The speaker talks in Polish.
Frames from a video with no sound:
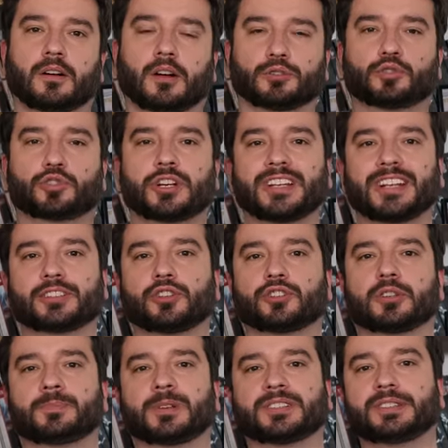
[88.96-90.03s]
Otóż
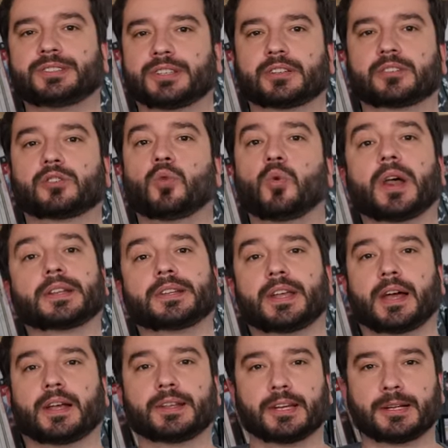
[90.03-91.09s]
redaktorzy brytyjskiego
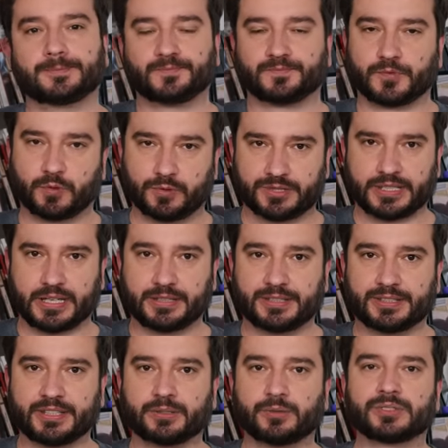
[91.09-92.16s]
Guardiana uznali
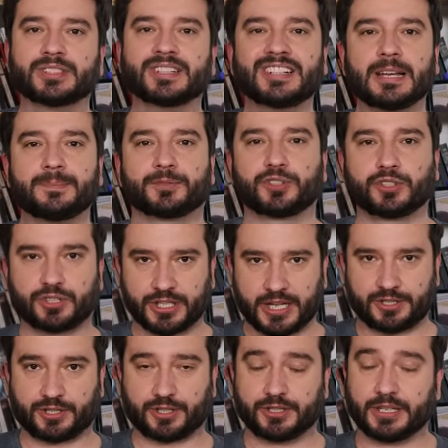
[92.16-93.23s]
za jedną z najlepszych
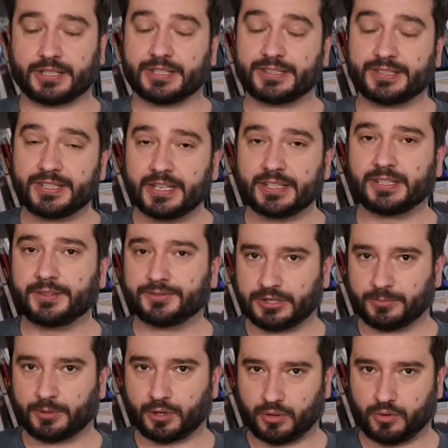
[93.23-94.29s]
rzeczy, jakie zjedli w
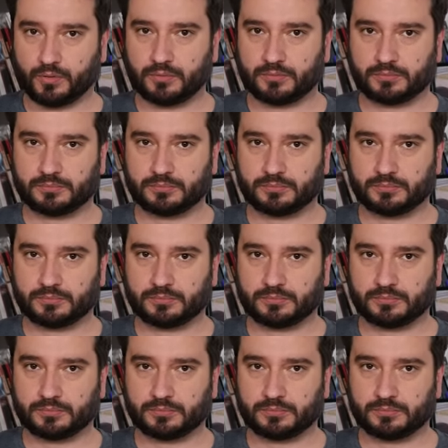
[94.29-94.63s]
tym roku,